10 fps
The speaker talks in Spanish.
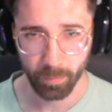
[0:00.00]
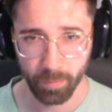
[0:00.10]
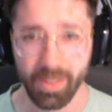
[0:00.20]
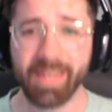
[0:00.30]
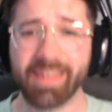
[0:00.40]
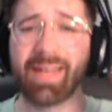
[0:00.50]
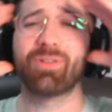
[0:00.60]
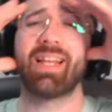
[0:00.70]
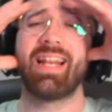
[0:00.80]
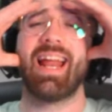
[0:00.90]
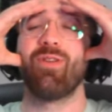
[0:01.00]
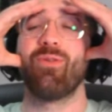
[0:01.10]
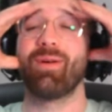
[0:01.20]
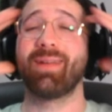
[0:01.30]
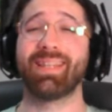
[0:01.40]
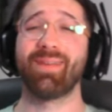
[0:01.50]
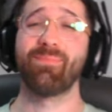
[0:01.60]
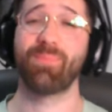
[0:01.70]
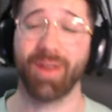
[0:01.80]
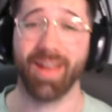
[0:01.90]
Y estamos en la nueva
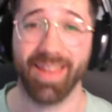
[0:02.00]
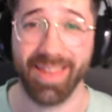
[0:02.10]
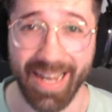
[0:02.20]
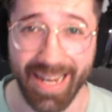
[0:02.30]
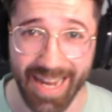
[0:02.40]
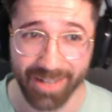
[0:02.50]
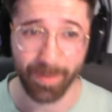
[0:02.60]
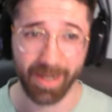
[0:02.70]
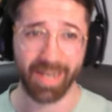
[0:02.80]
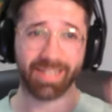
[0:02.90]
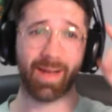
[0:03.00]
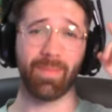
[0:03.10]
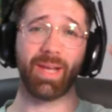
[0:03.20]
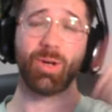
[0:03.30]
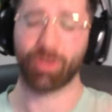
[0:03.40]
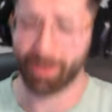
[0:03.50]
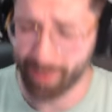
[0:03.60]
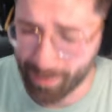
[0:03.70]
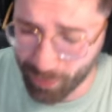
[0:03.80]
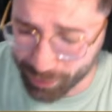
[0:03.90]
temporada de Clash Minis, amigos, y
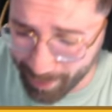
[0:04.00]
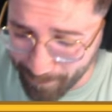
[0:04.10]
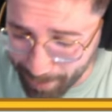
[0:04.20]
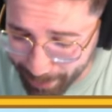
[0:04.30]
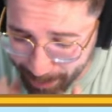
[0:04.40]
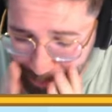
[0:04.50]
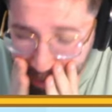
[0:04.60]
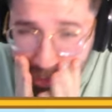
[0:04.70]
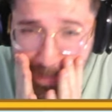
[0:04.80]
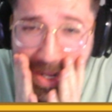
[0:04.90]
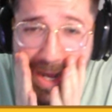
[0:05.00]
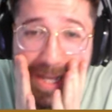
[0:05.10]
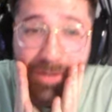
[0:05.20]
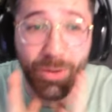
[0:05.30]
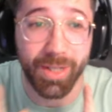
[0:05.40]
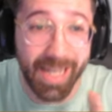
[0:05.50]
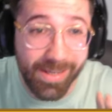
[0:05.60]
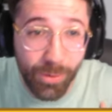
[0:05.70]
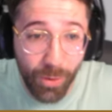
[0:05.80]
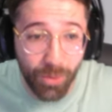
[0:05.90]
vamos a empezar. Madre mía, estoy,
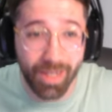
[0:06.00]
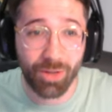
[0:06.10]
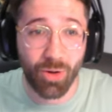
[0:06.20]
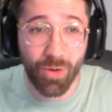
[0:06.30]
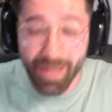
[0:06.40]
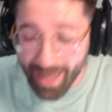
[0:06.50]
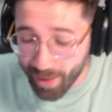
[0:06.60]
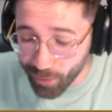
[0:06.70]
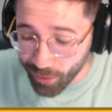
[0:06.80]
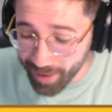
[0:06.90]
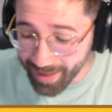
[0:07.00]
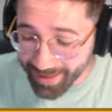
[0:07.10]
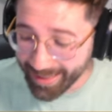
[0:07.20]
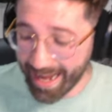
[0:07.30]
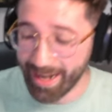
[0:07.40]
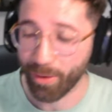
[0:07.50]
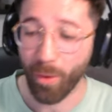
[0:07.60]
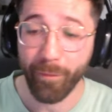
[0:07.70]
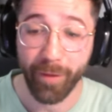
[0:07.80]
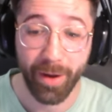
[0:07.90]
estoy loquito, lo he dejado tal cual.
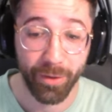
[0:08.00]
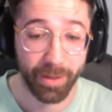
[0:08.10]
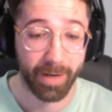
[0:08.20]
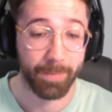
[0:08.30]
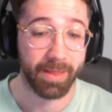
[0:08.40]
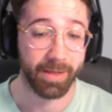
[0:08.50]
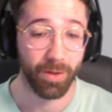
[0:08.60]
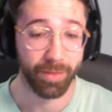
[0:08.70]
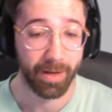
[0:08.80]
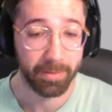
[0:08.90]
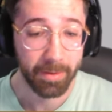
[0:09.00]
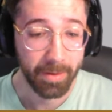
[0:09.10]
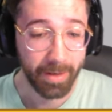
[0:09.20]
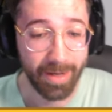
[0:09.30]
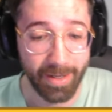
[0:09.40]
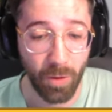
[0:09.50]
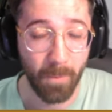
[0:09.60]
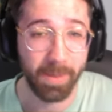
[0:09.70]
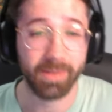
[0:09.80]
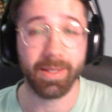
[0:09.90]
Fijaros, de repente nos dan la
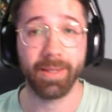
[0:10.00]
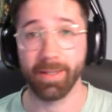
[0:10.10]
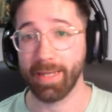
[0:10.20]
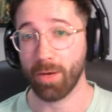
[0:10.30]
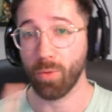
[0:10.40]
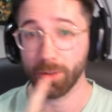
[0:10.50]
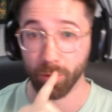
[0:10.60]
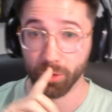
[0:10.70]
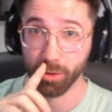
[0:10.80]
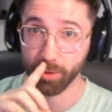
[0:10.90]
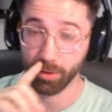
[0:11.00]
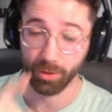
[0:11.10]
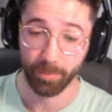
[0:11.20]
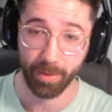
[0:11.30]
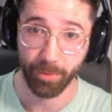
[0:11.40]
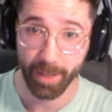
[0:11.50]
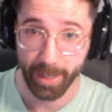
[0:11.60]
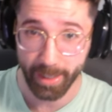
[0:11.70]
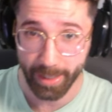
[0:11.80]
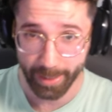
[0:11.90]
recompensa del día 4. Yo no me voy a
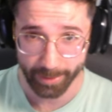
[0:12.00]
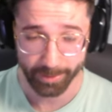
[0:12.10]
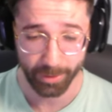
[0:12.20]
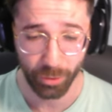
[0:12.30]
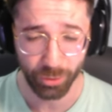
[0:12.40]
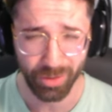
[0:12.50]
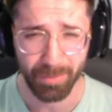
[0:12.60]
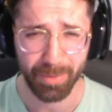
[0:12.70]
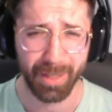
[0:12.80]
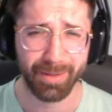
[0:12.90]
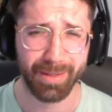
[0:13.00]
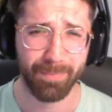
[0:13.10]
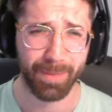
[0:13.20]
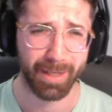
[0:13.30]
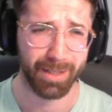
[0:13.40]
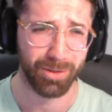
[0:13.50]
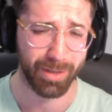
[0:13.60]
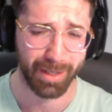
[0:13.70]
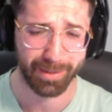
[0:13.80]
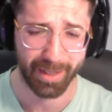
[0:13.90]
quejar, chicos, bien tempranito
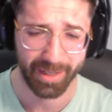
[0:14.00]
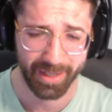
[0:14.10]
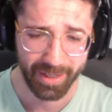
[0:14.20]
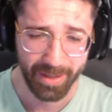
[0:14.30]
que es aquí.